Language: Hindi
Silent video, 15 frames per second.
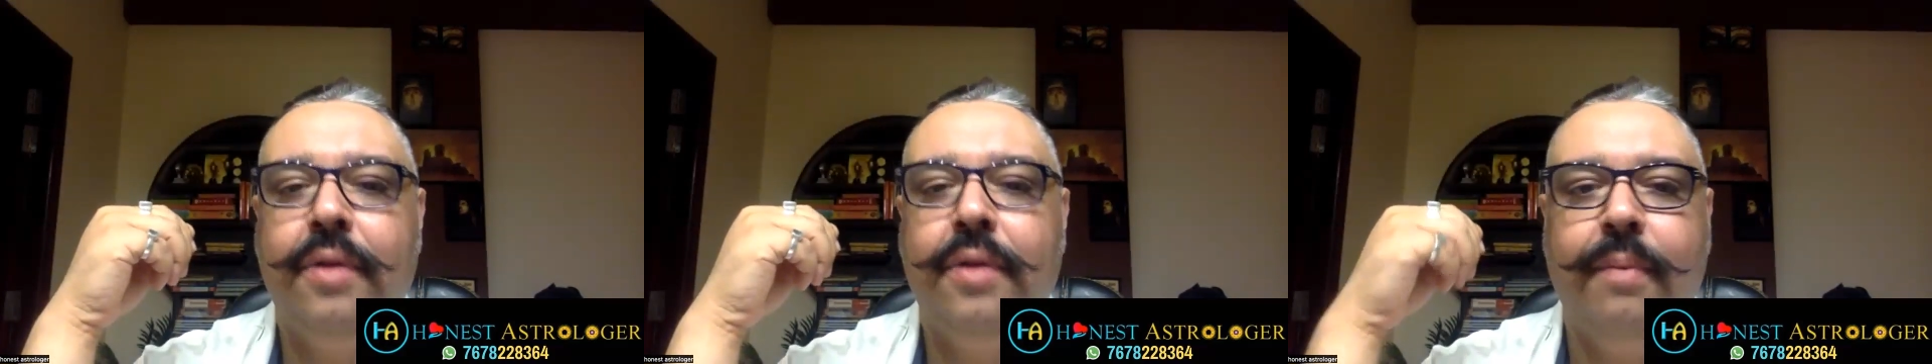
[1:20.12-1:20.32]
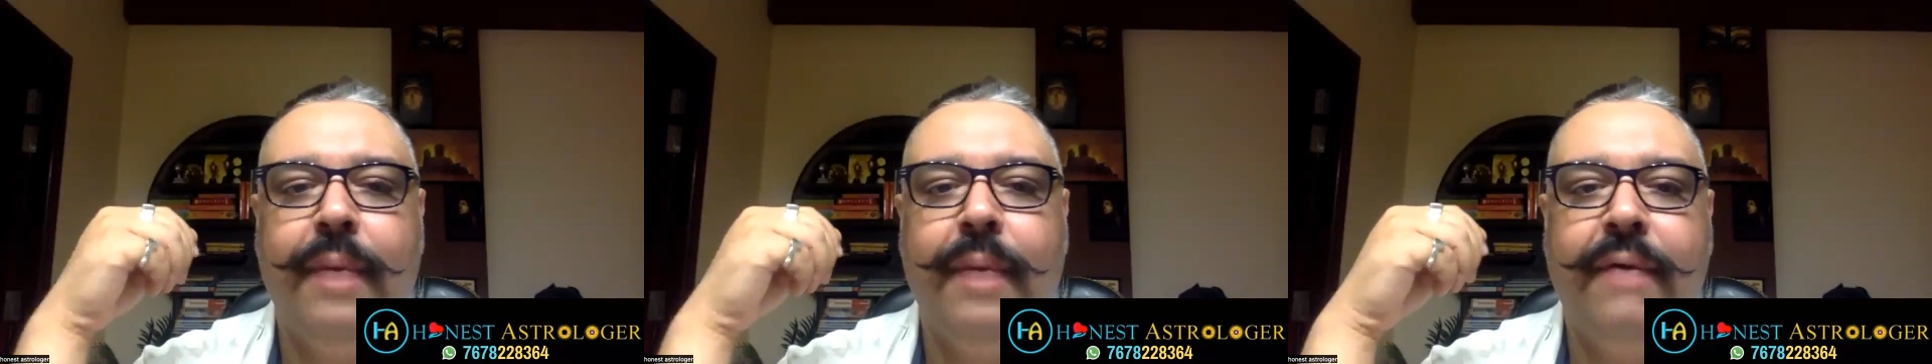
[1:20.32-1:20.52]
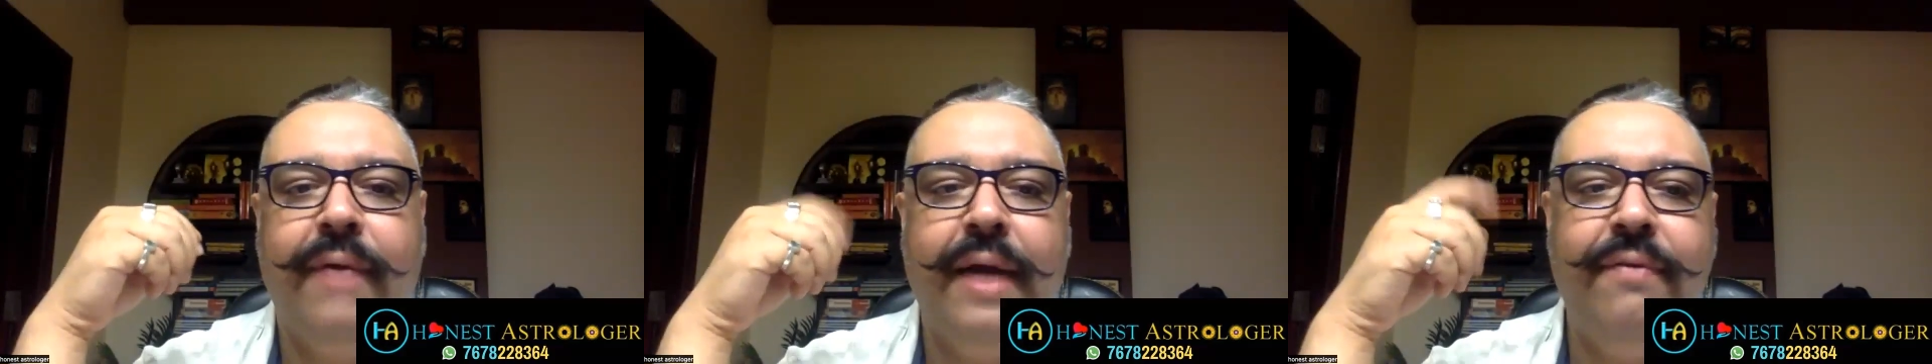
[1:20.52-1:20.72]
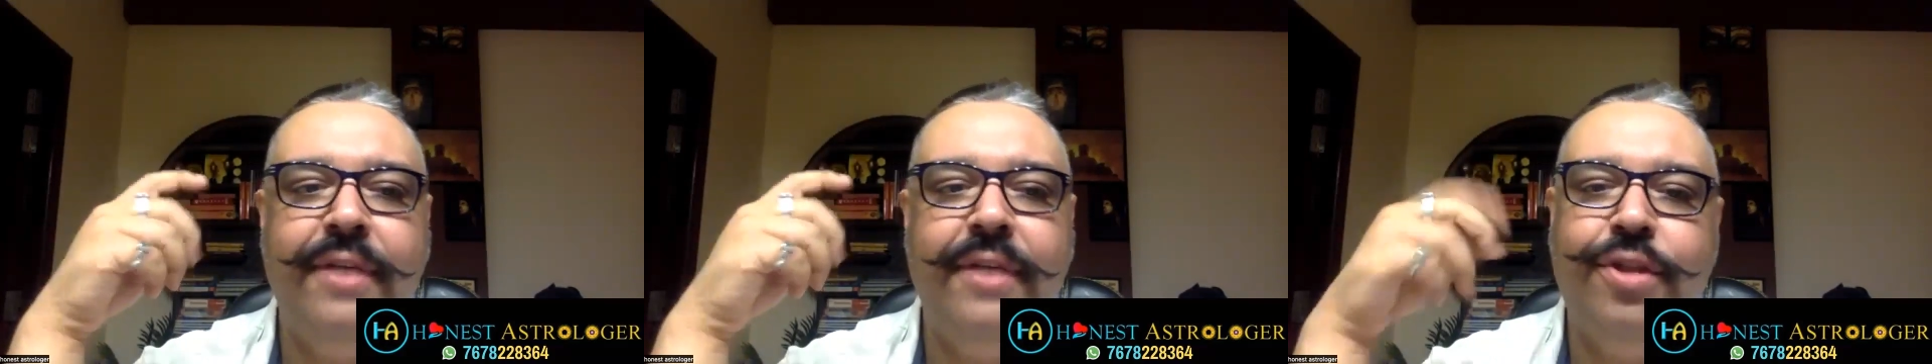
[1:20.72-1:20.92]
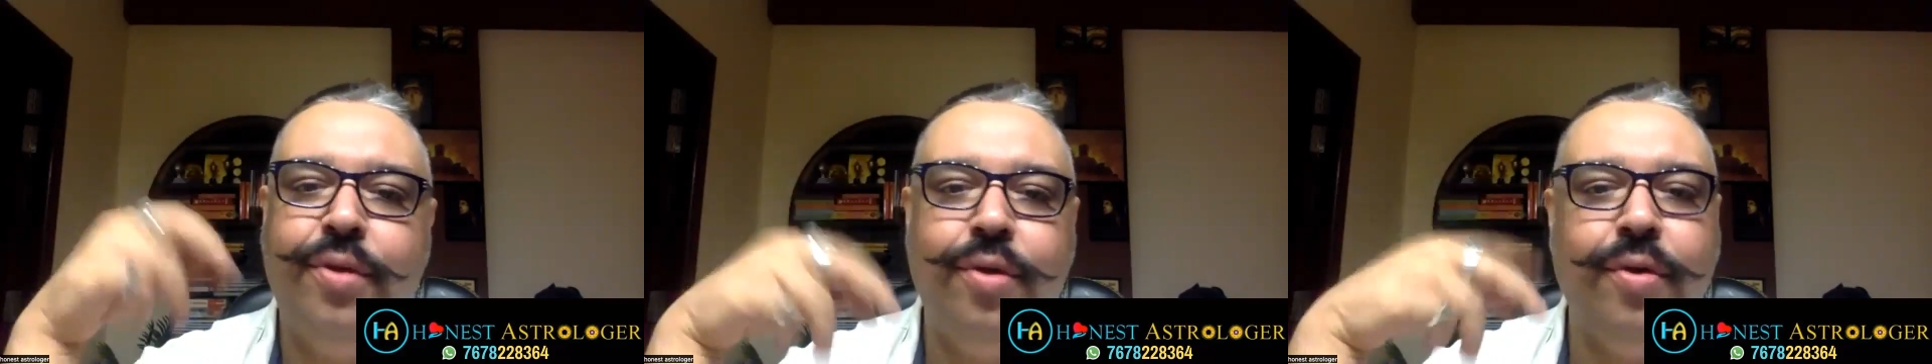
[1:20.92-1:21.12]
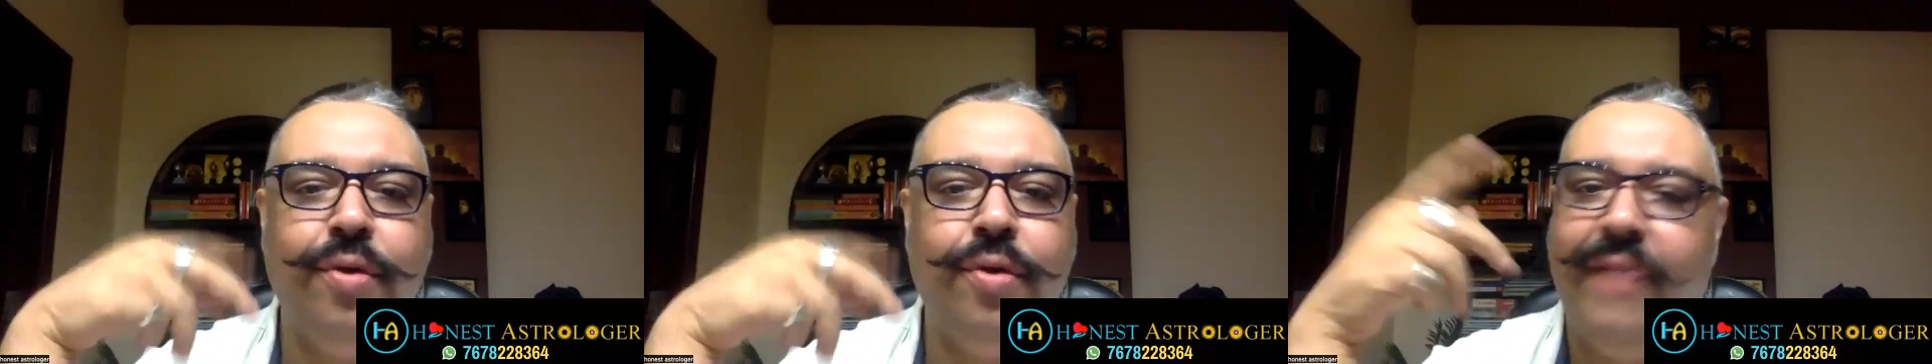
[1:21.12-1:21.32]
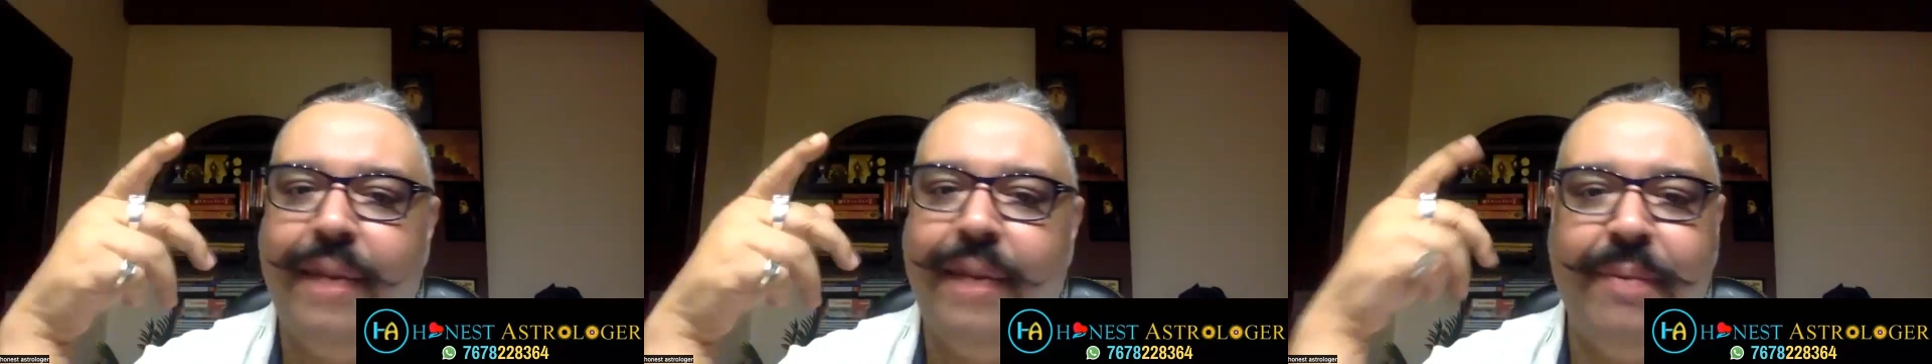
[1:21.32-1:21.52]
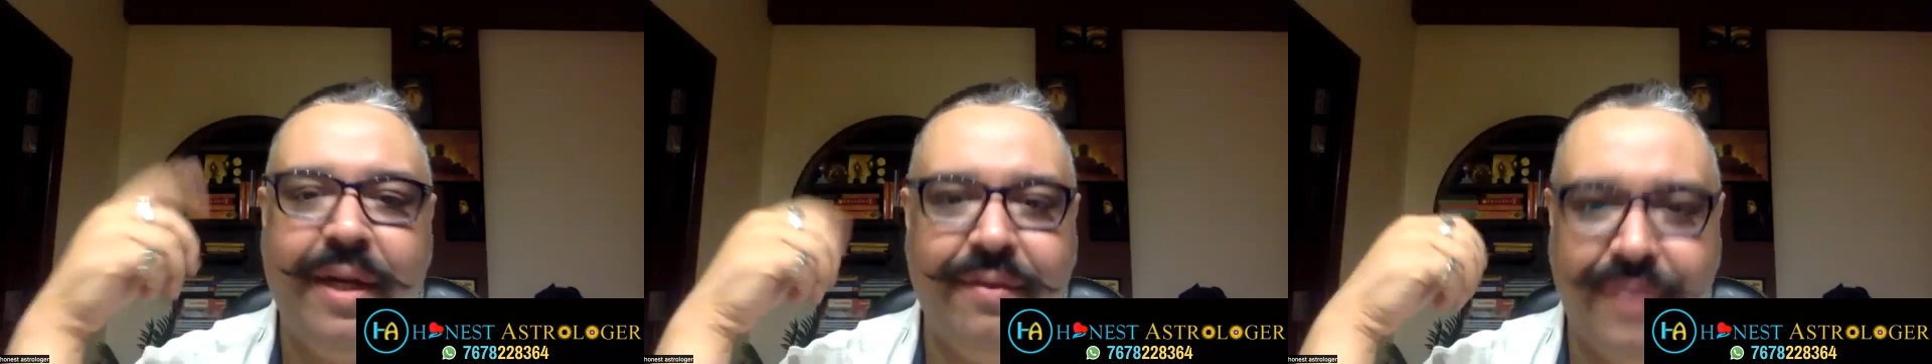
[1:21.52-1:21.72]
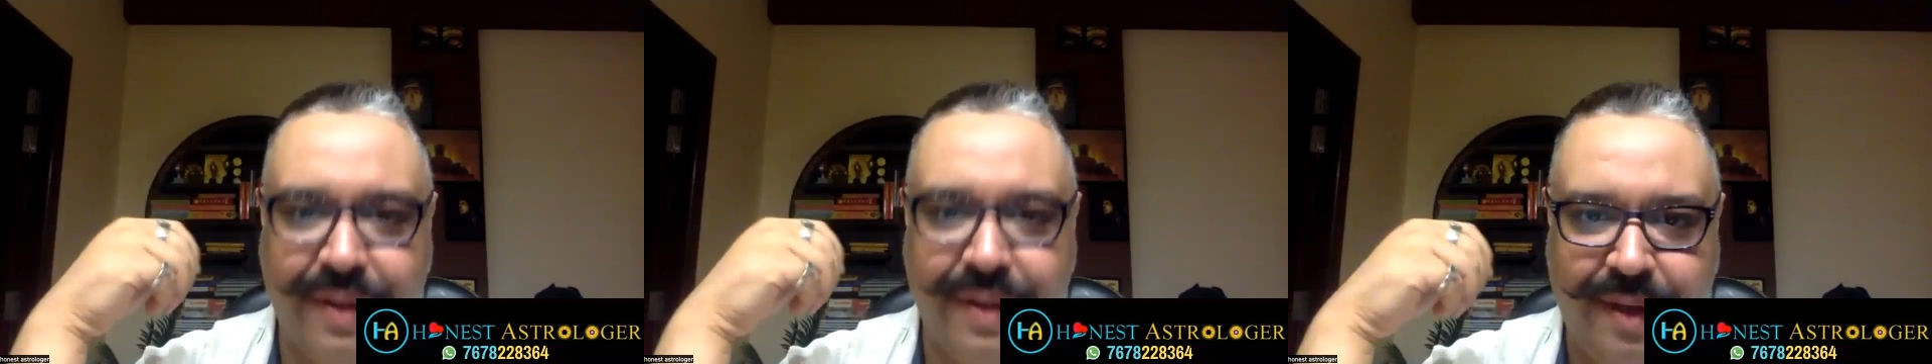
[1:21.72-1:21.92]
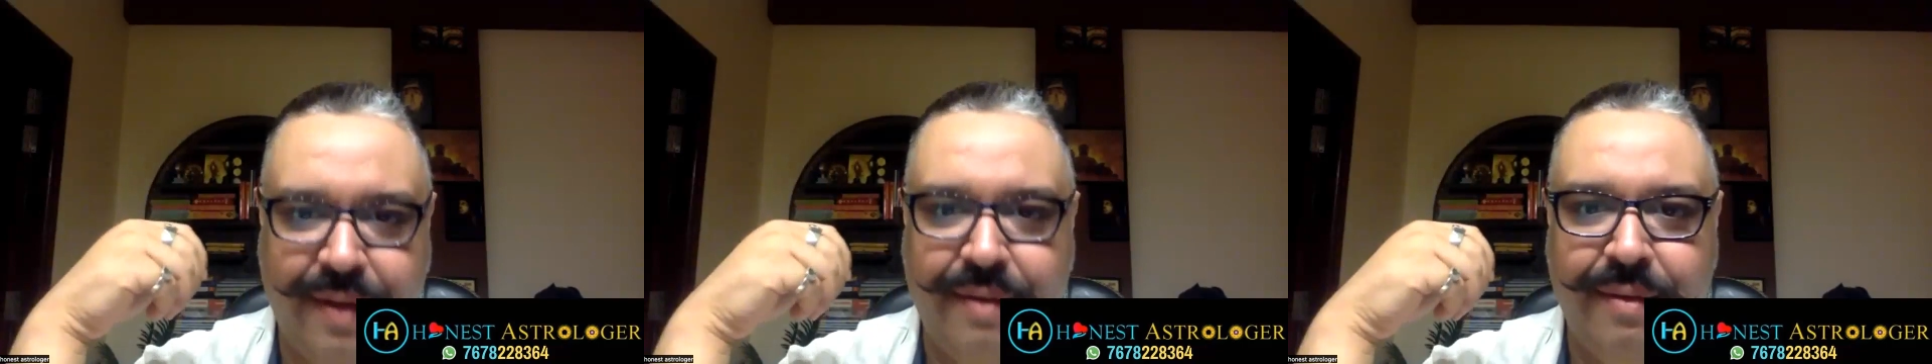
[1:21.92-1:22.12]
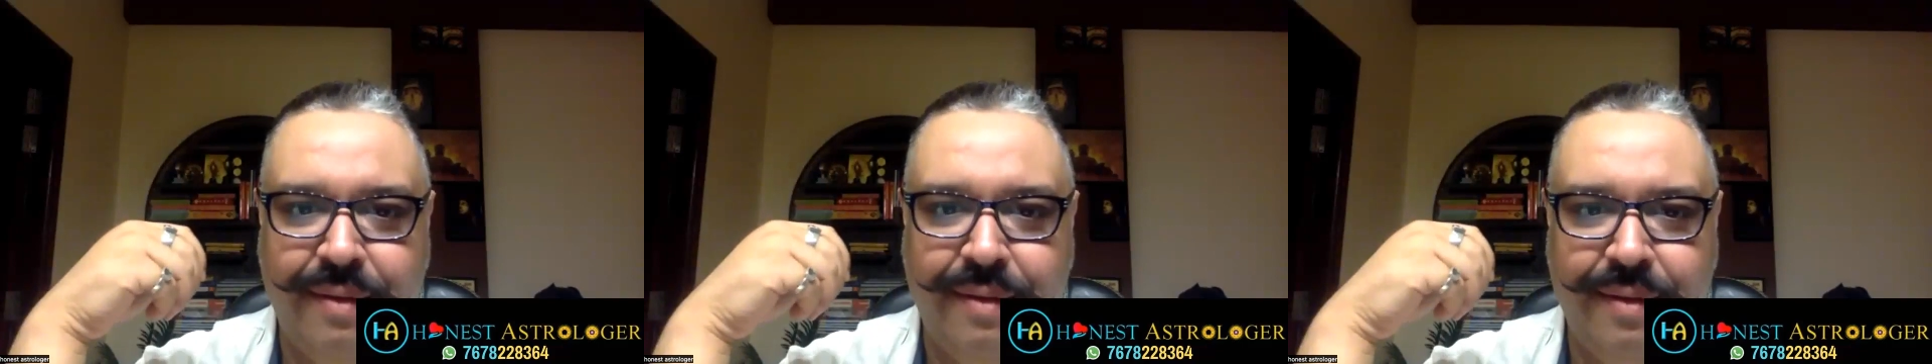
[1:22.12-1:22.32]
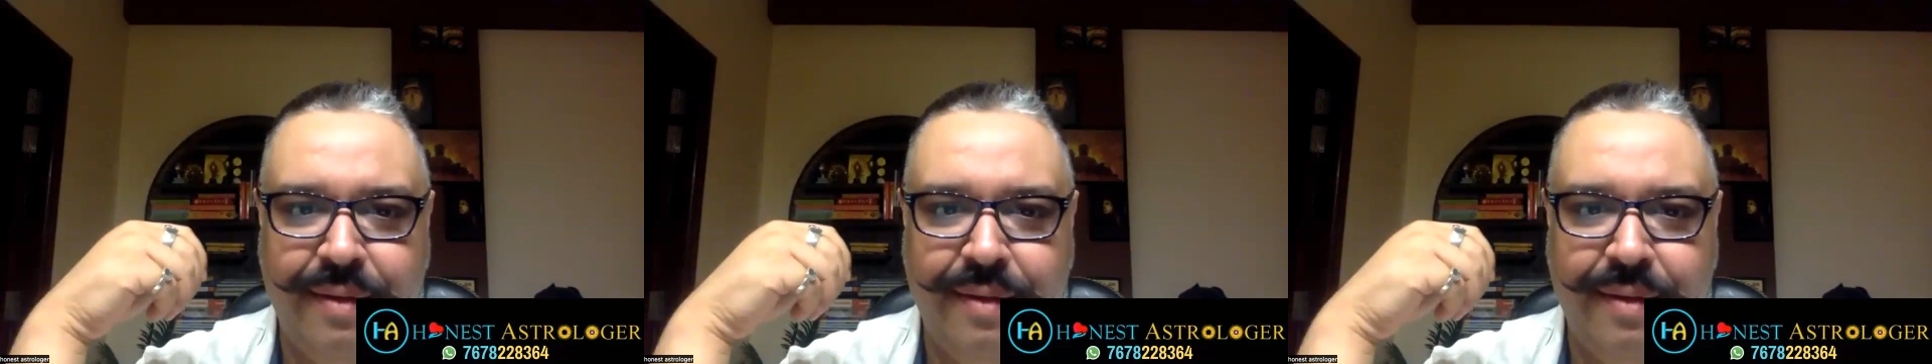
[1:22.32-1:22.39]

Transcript: सो भगवान विष्णु टुक वामन अवतार